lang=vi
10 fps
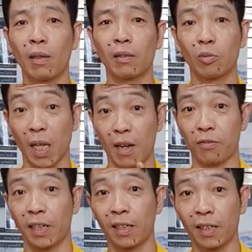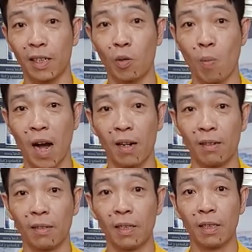chúng ta phải là người công bằng,
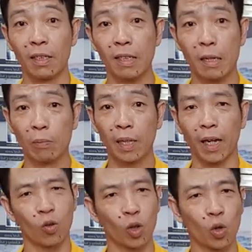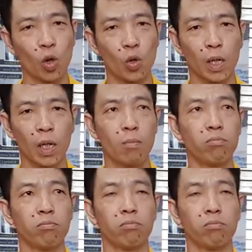chứ không thể con có con không.